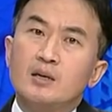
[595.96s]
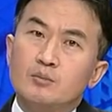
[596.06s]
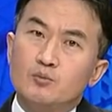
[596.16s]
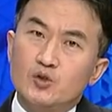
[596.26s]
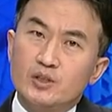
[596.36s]

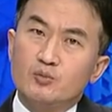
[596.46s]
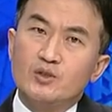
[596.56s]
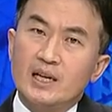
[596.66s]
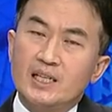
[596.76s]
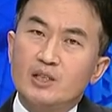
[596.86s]
물적
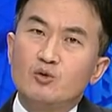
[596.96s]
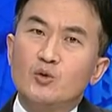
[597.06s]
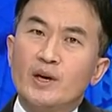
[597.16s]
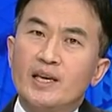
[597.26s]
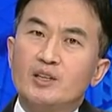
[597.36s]
분할
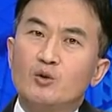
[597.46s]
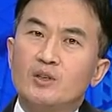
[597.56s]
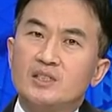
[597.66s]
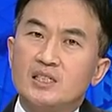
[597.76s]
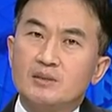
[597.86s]
이후에
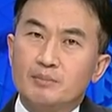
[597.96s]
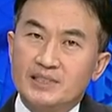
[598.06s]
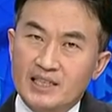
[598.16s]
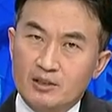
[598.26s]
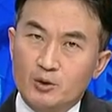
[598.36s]
이루어진
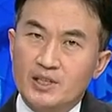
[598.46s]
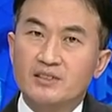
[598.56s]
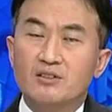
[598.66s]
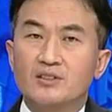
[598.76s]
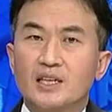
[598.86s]
새로
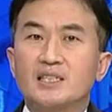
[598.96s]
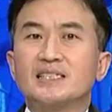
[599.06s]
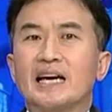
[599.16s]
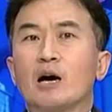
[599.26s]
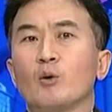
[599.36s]
생성되는
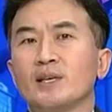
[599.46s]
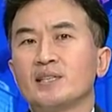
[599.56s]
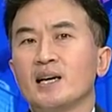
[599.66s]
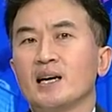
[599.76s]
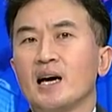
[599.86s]

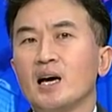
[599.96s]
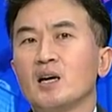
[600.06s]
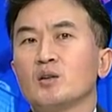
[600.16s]
자회사가